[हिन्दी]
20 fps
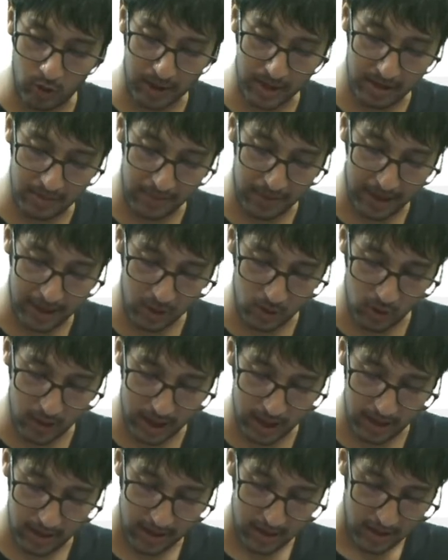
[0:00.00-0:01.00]
ऐसी पेयरिंग होगी
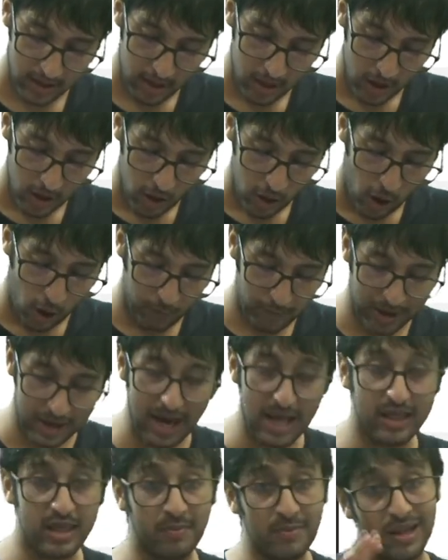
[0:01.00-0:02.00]
और फिर
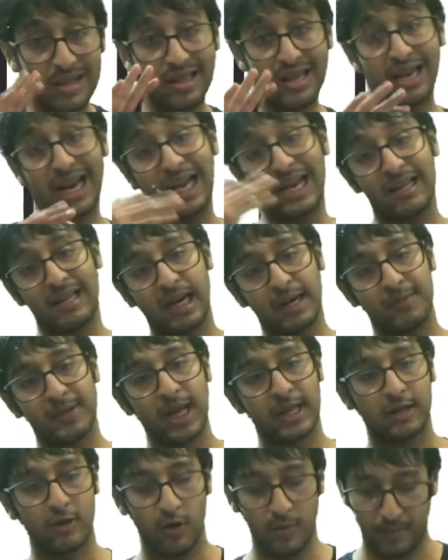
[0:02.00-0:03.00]
डेसिमल से राइट साइड में जाते
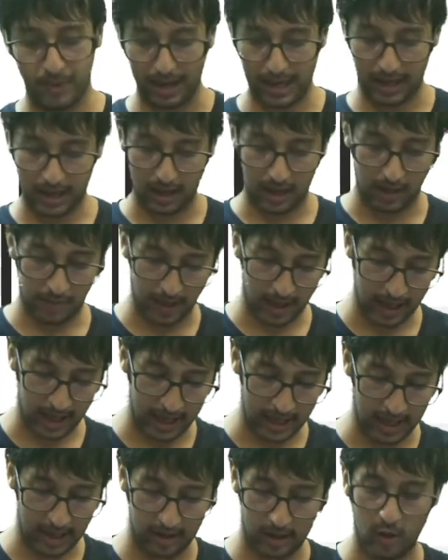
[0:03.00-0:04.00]
हुए पेयरिंग करना पड़ेगा इन
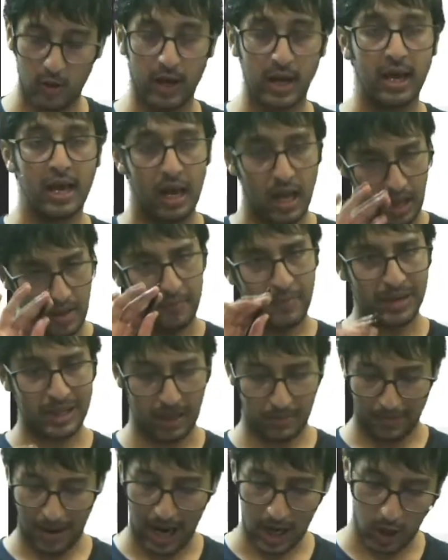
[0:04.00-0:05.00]
ऐसी होगी मतलब
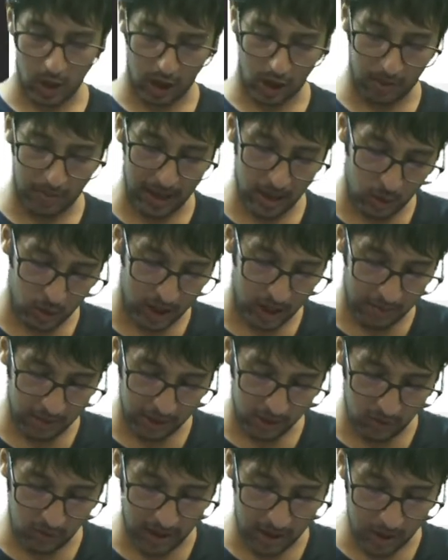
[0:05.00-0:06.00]
मान लो अगर मेरा कोई नंबर था वन